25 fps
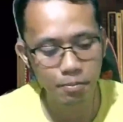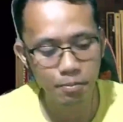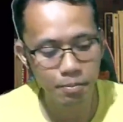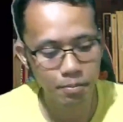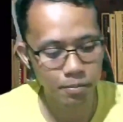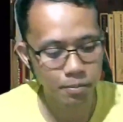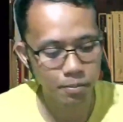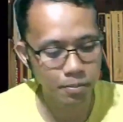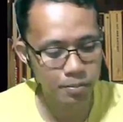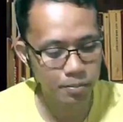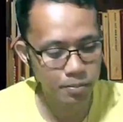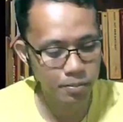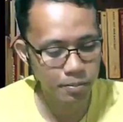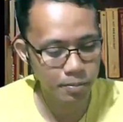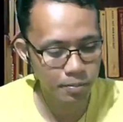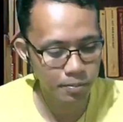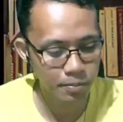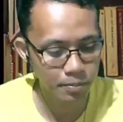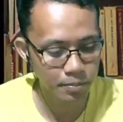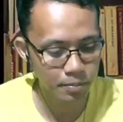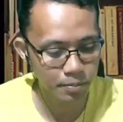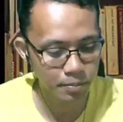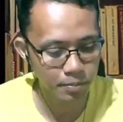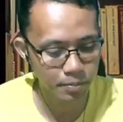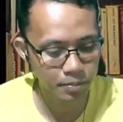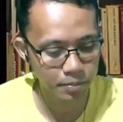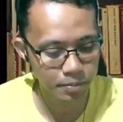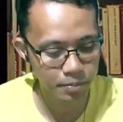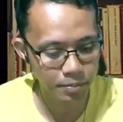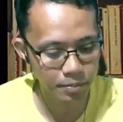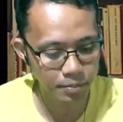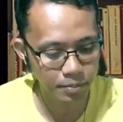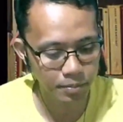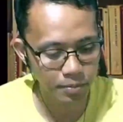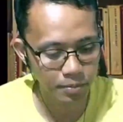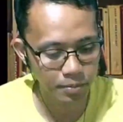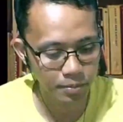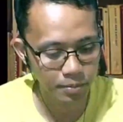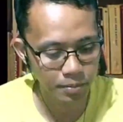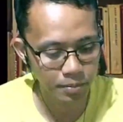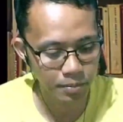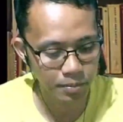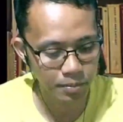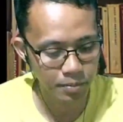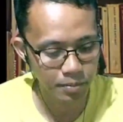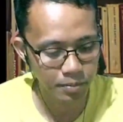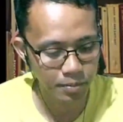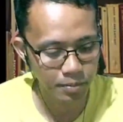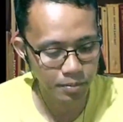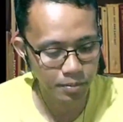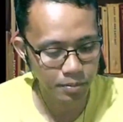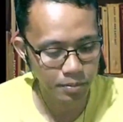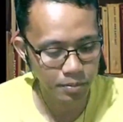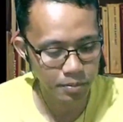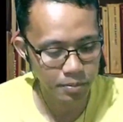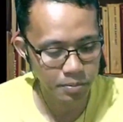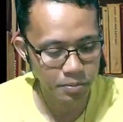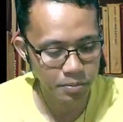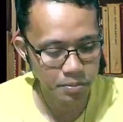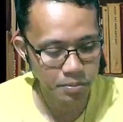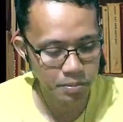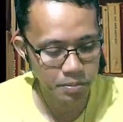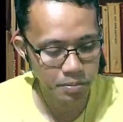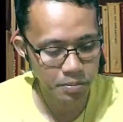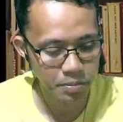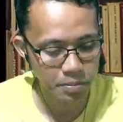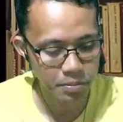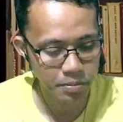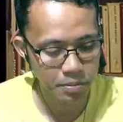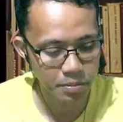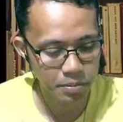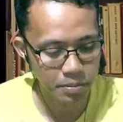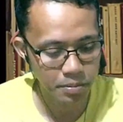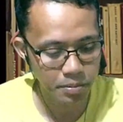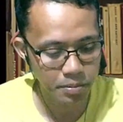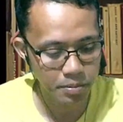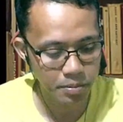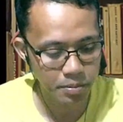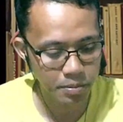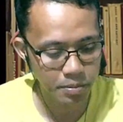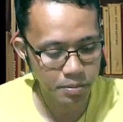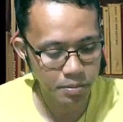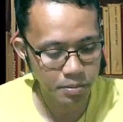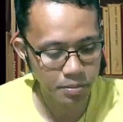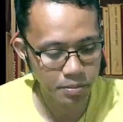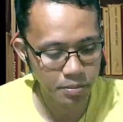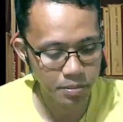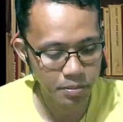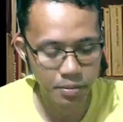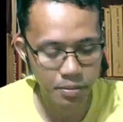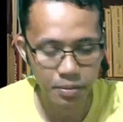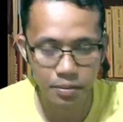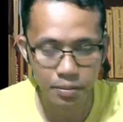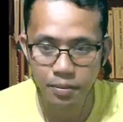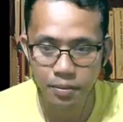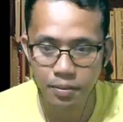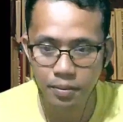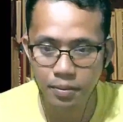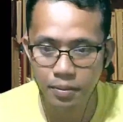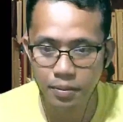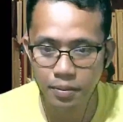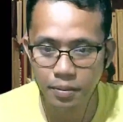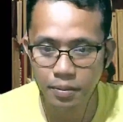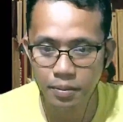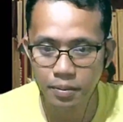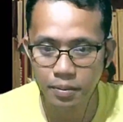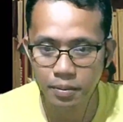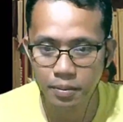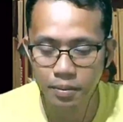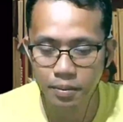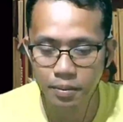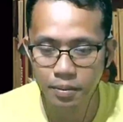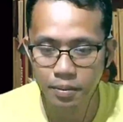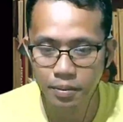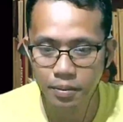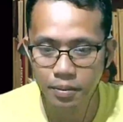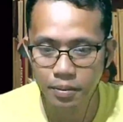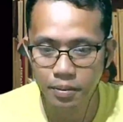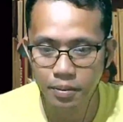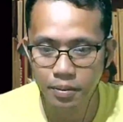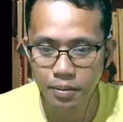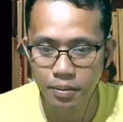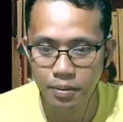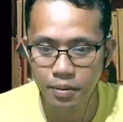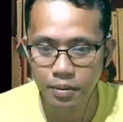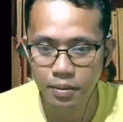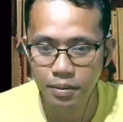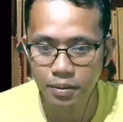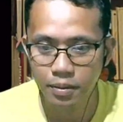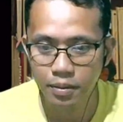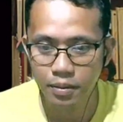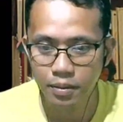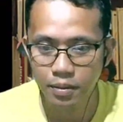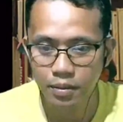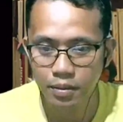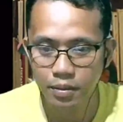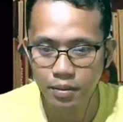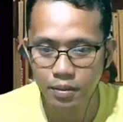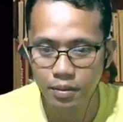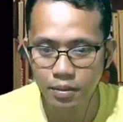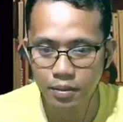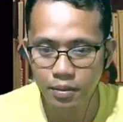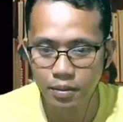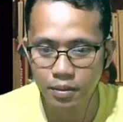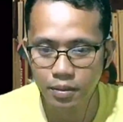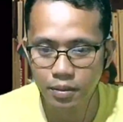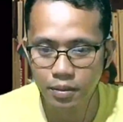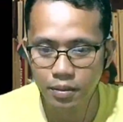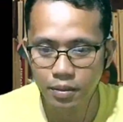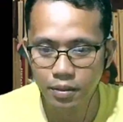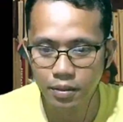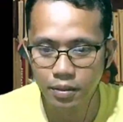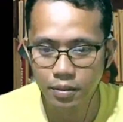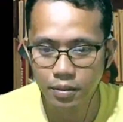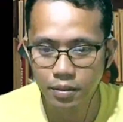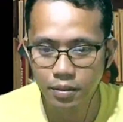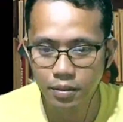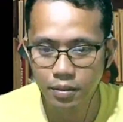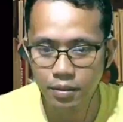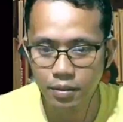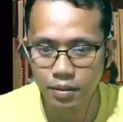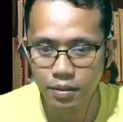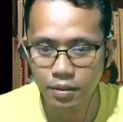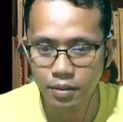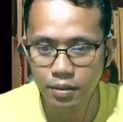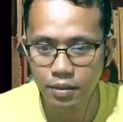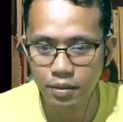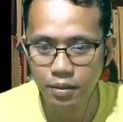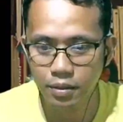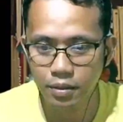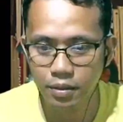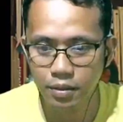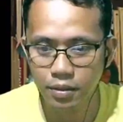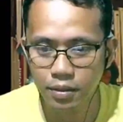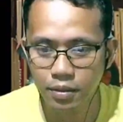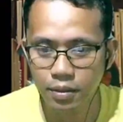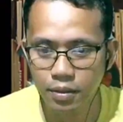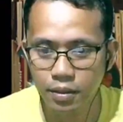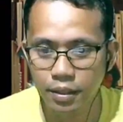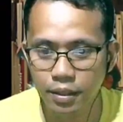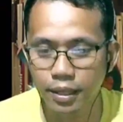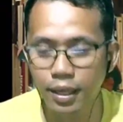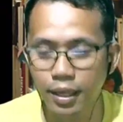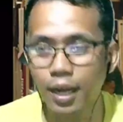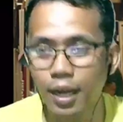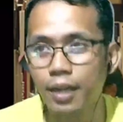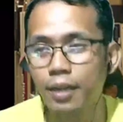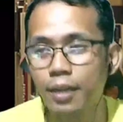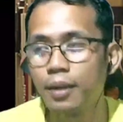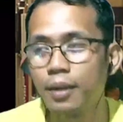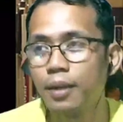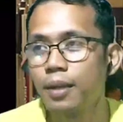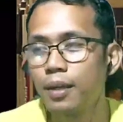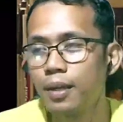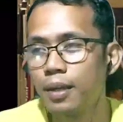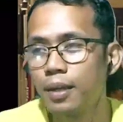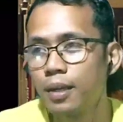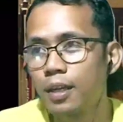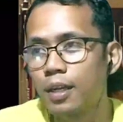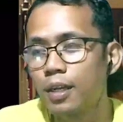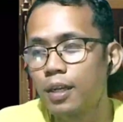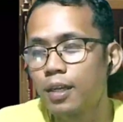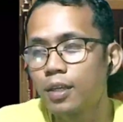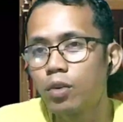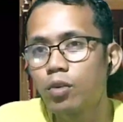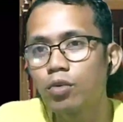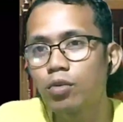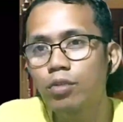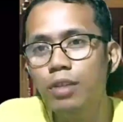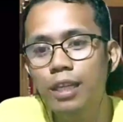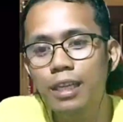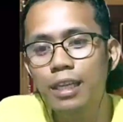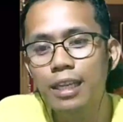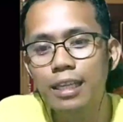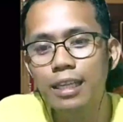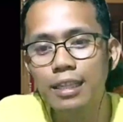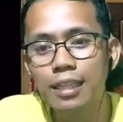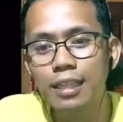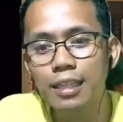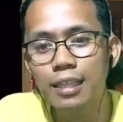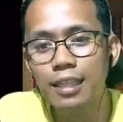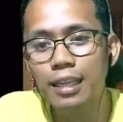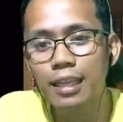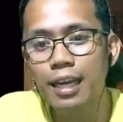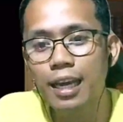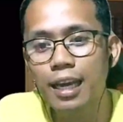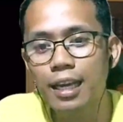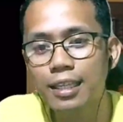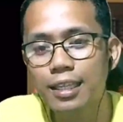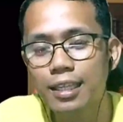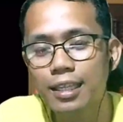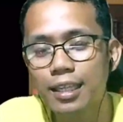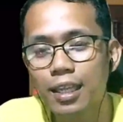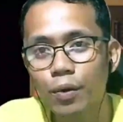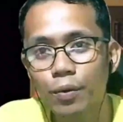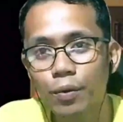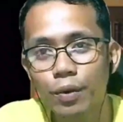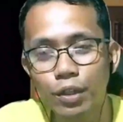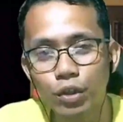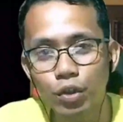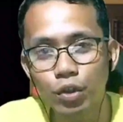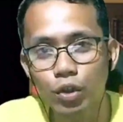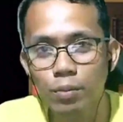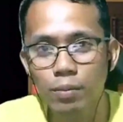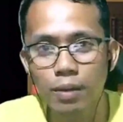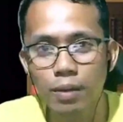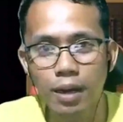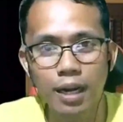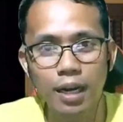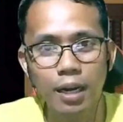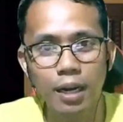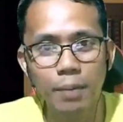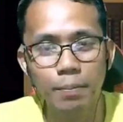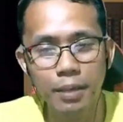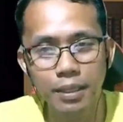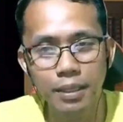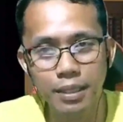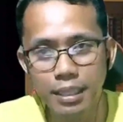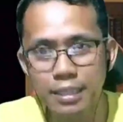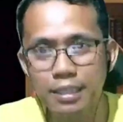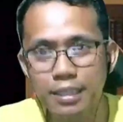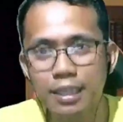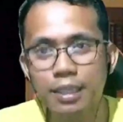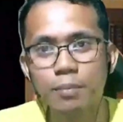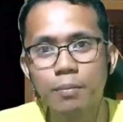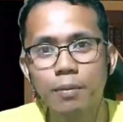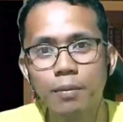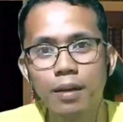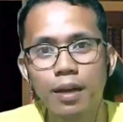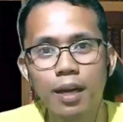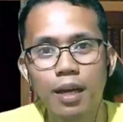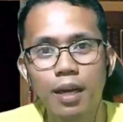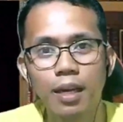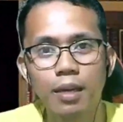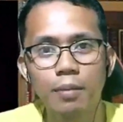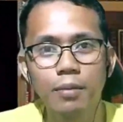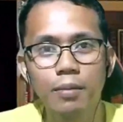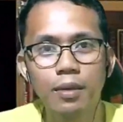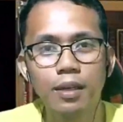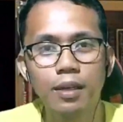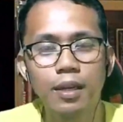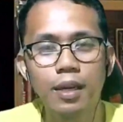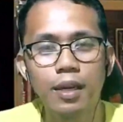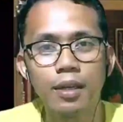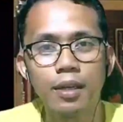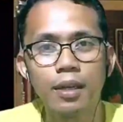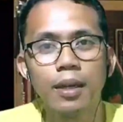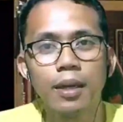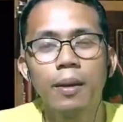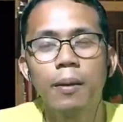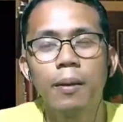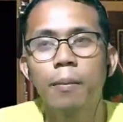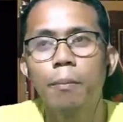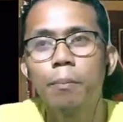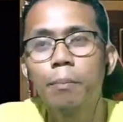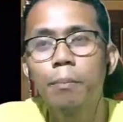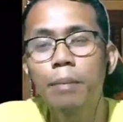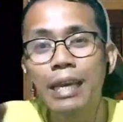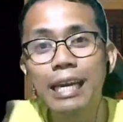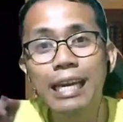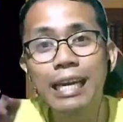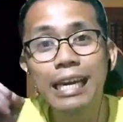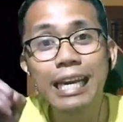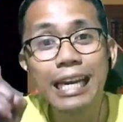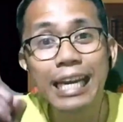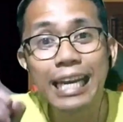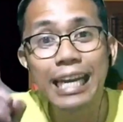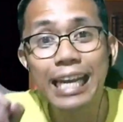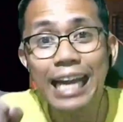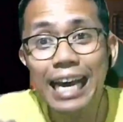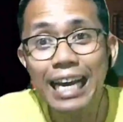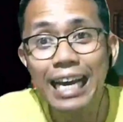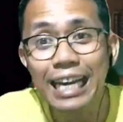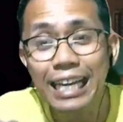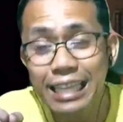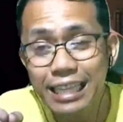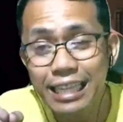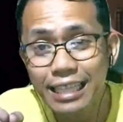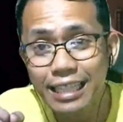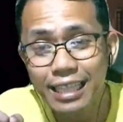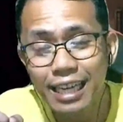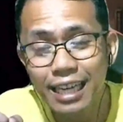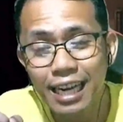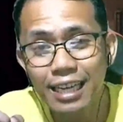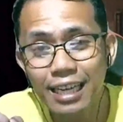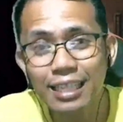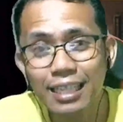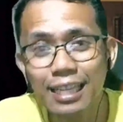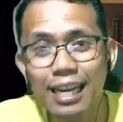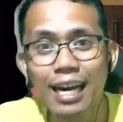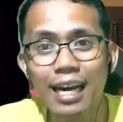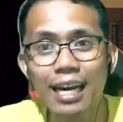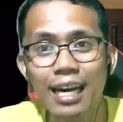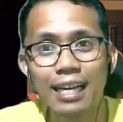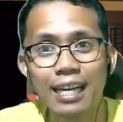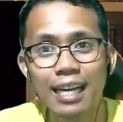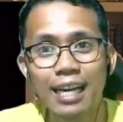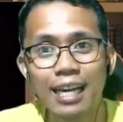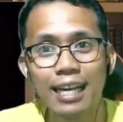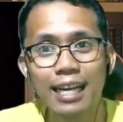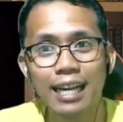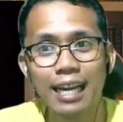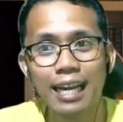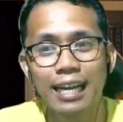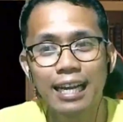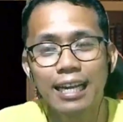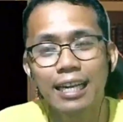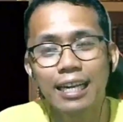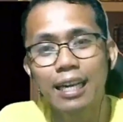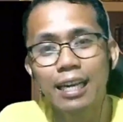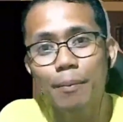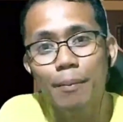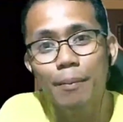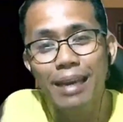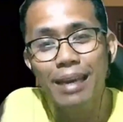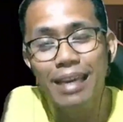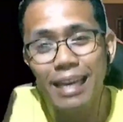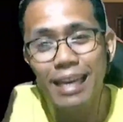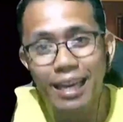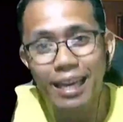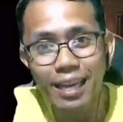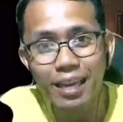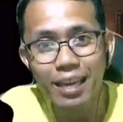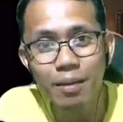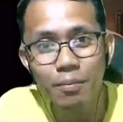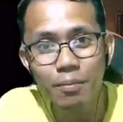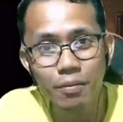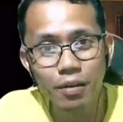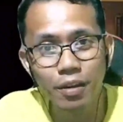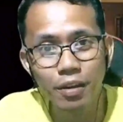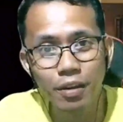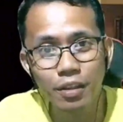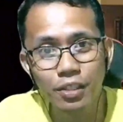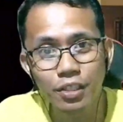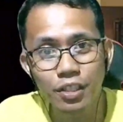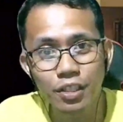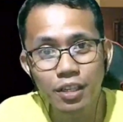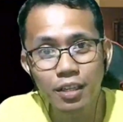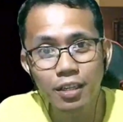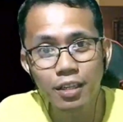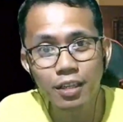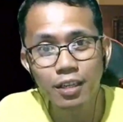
ngayon kung tinititigan ko to bigla ko naalala na may image na Jesus yan nung tinititigan niya daw ito mga kapatid at mga kaibigan bigla niyang naalala na may image